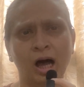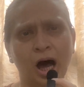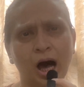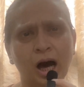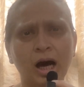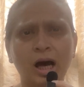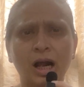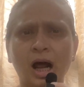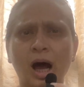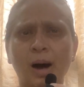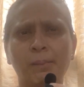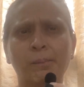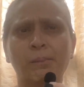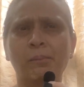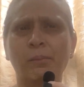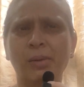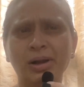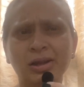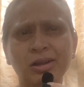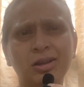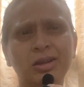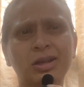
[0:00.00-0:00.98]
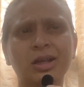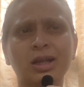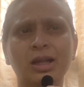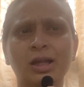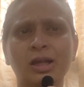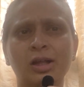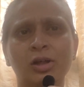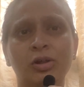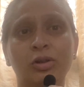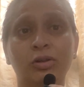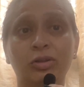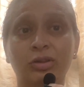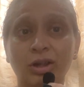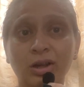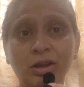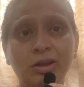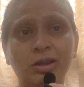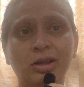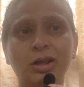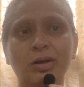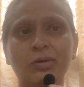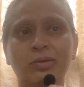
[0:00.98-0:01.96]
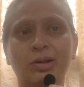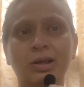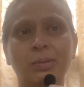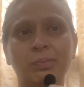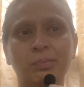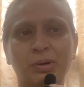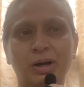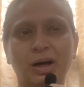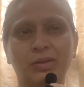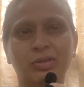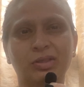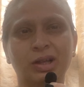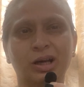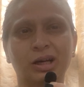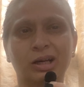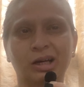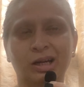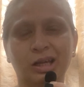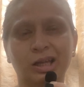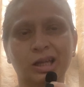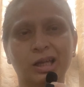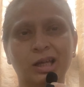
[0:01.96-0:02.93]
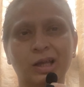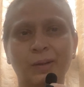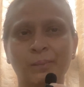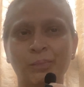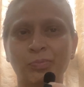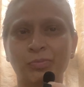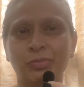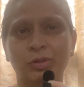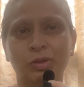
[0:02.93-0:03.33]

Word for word: अगर आप मन से दिल से उसे प्रार्थना करेंगे